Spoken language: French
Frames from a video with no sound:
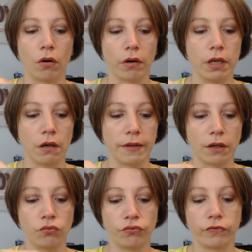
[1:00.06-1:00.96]
alors, il en
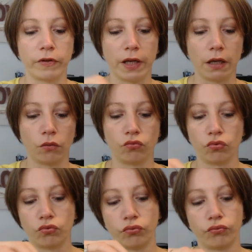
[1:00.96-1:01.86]
a goûté,
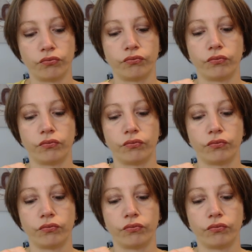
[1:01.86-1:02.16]
du coup,